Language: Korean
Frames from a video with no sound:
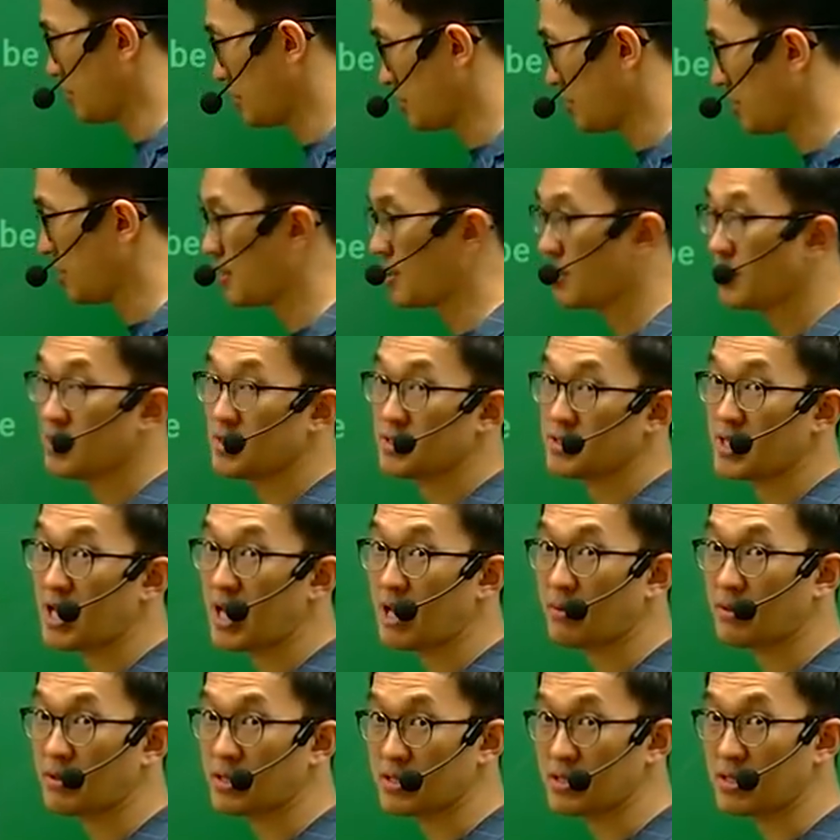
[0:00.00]
이제
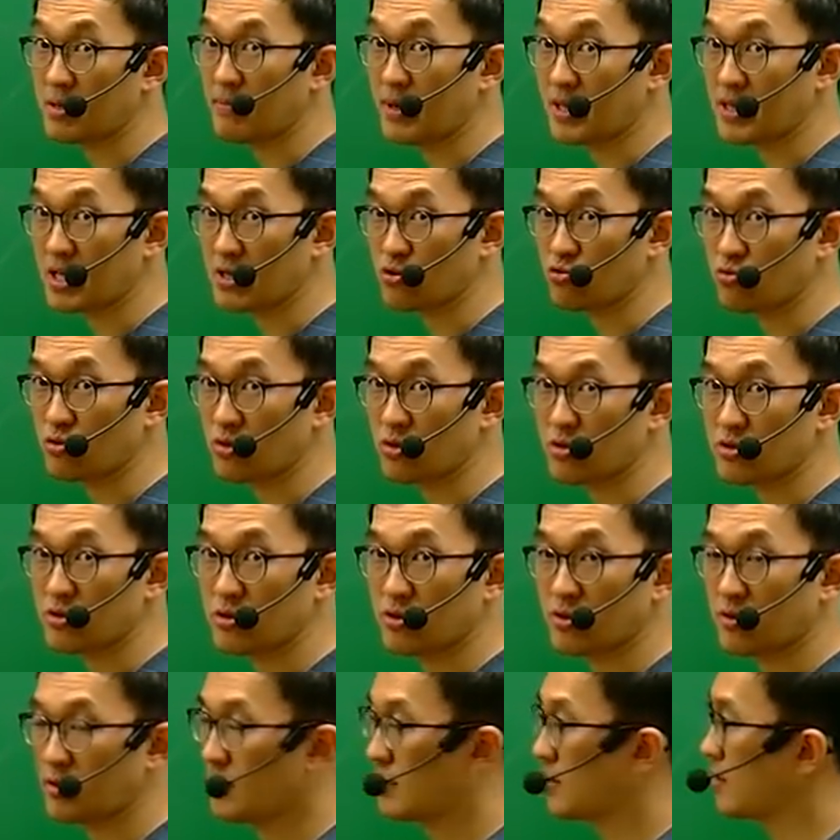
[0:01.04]
4번에서 받아주는 거죠.